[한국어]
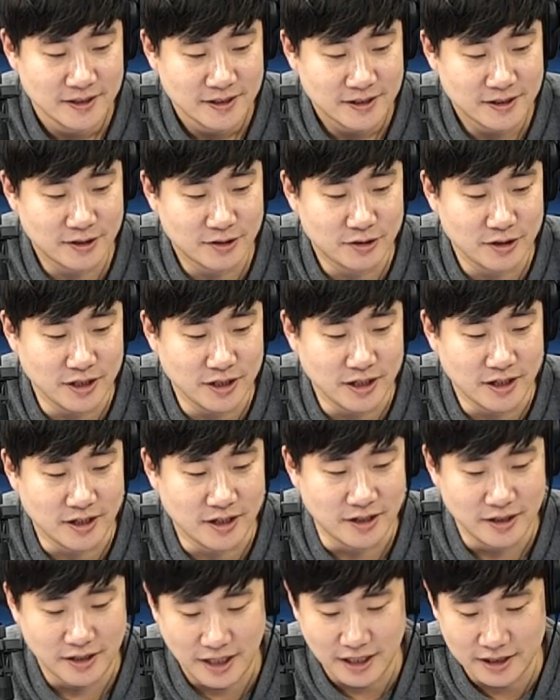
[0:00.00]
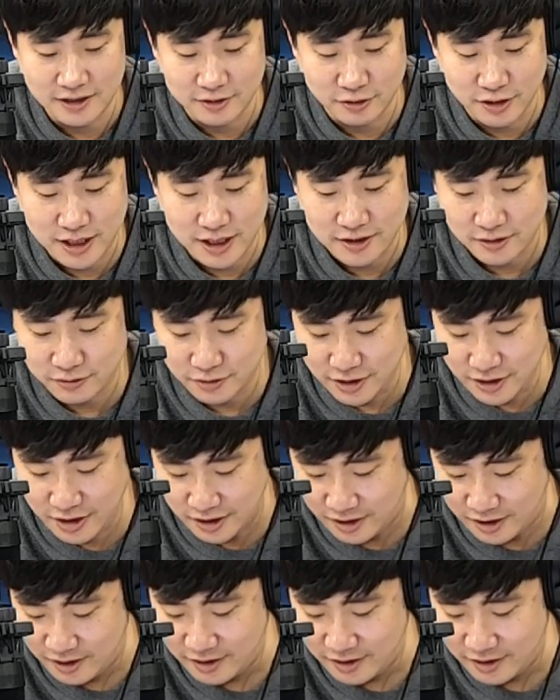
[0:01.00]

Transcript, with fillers: 그렇군요. 아 듣고 계셨군요.